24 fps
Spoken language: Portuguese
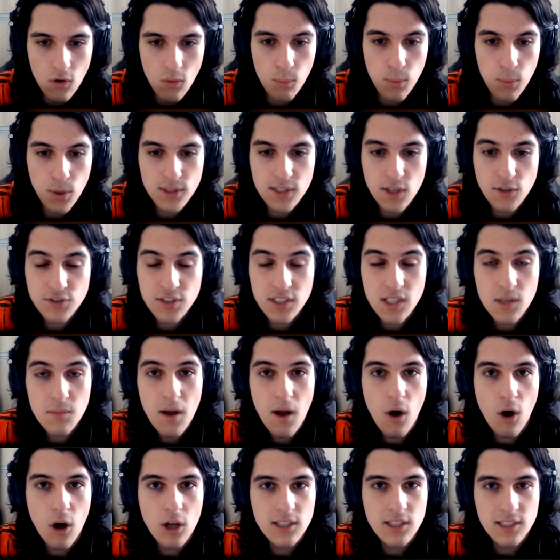Botão, isso aqui é uma
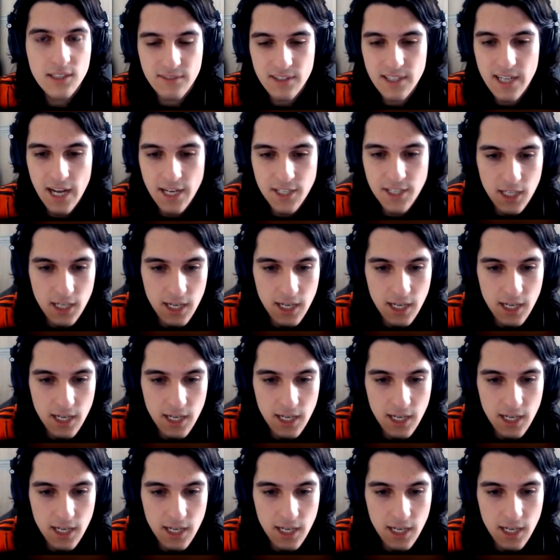roda, na verdade,